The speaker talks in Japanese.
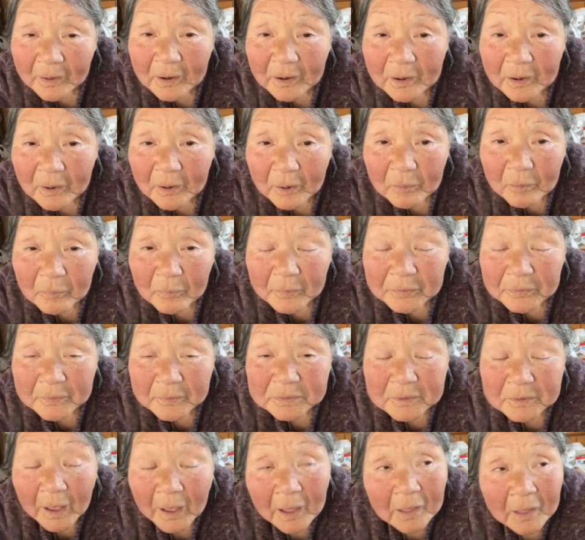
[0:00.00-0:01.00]
だから
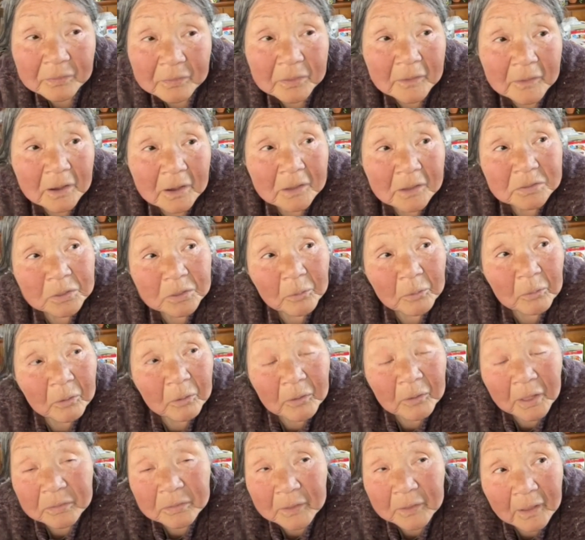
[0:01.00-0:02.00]
私が働いた
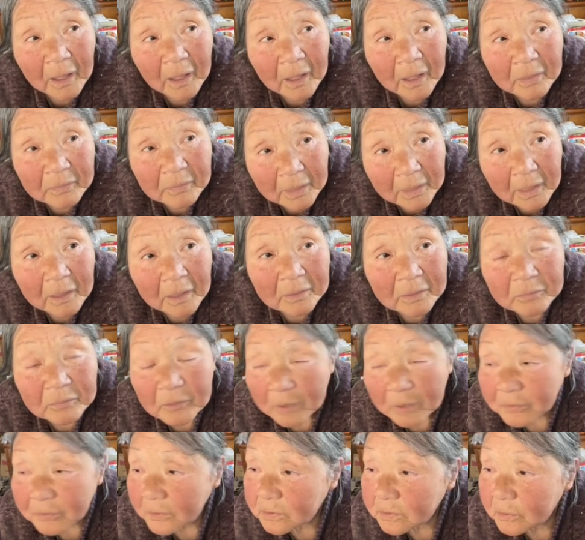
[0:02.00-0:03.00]
お金がね、
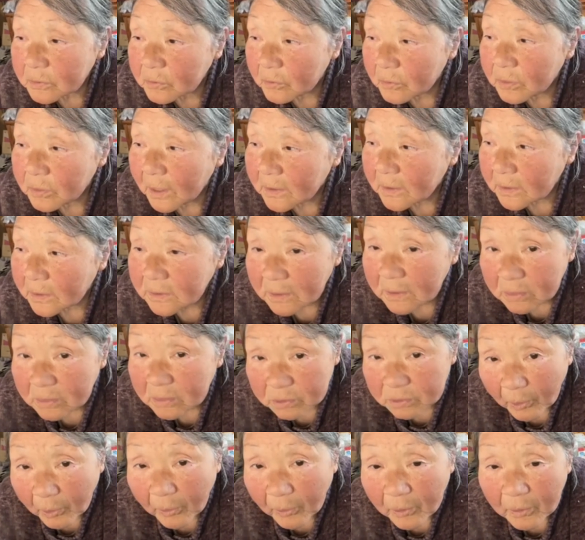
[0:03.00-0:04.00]
私の年
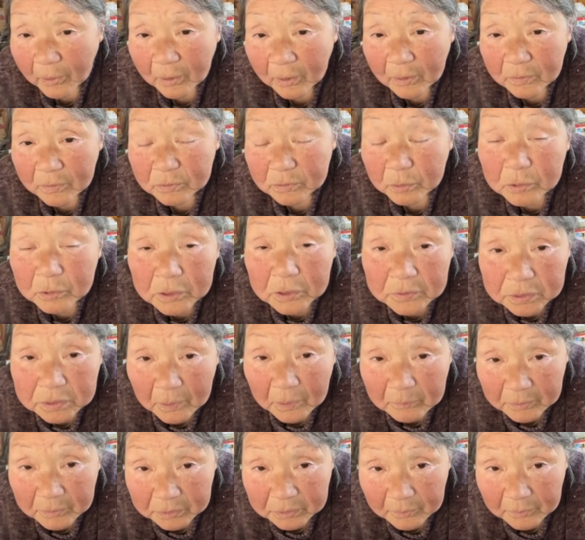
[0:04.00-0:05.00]
金と、それで
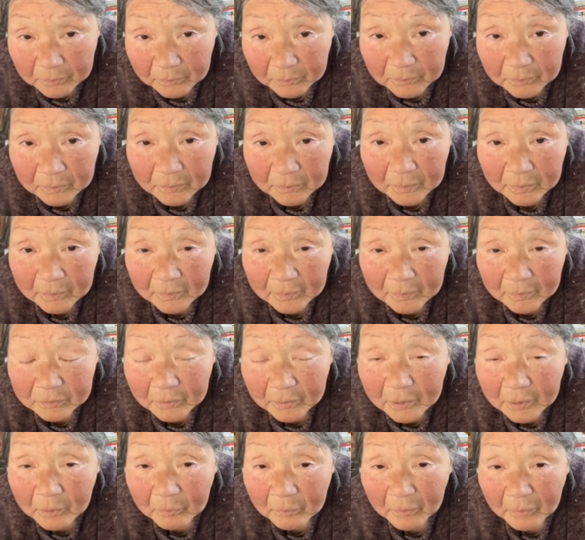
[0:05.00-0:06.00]
食べてる。
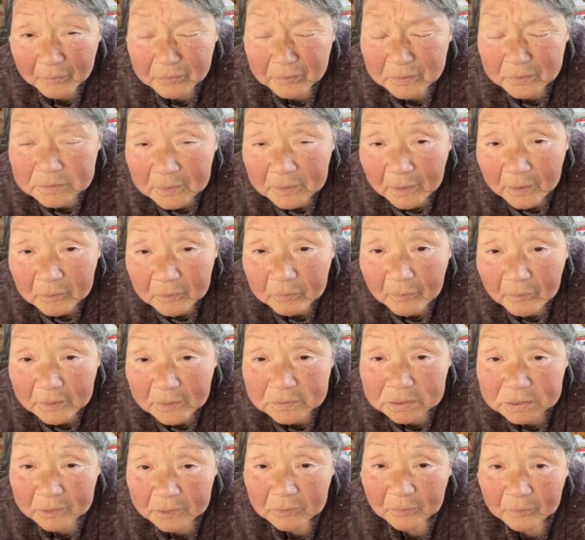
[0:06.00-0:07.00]
だから私が食わ
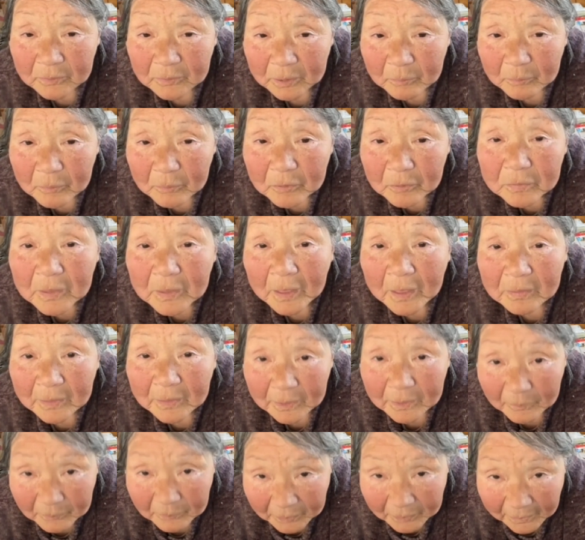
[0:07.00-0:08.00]
してるようなもんなん
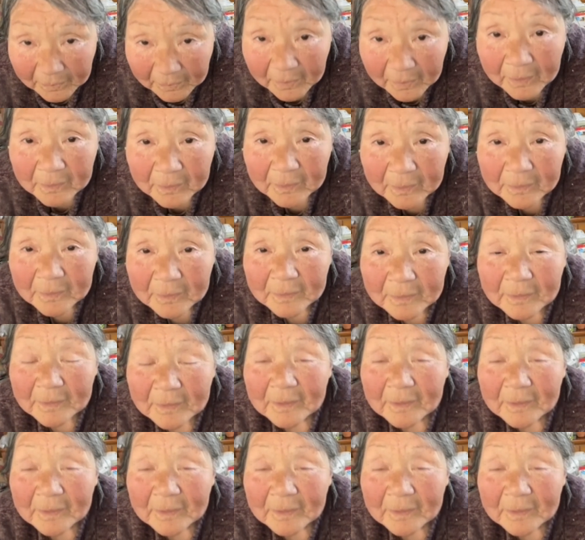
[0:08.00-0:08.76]
だよね。